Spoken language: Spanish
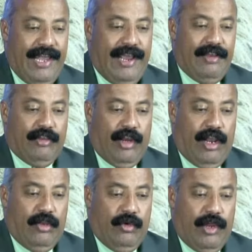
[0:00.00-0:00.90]

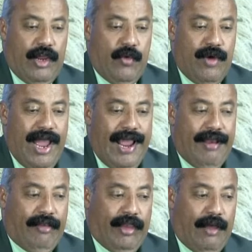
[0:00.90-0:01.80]
entrando en una
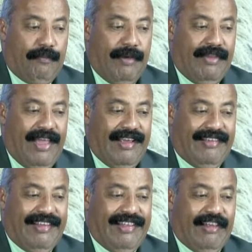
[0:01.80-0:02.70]
etapa de
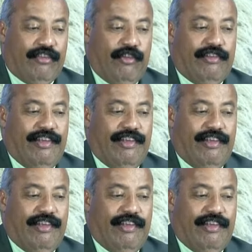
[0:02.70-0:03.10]
excitación